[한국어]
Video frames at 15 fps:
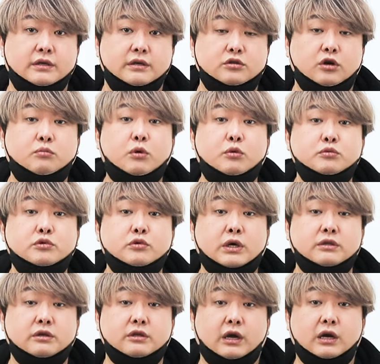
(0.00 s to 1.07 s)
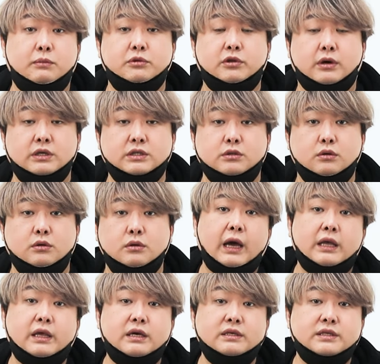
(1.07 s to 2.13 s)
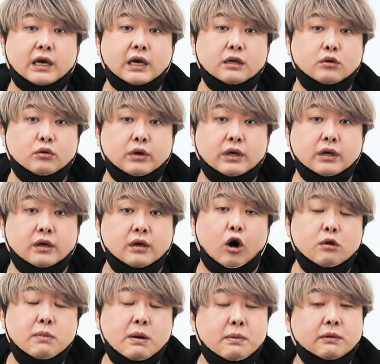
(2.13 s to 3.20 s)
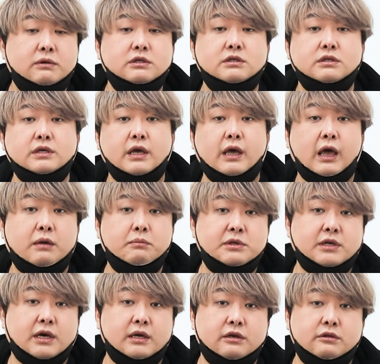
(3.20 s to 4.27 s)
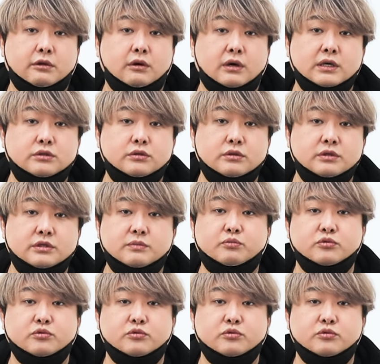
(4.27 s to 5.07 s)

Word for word: 뒤 정보 분석가들이 달라붙어가지고 해당 사일로에 얼마만큼 크기의 핵미사일이 들어갈 수 있는지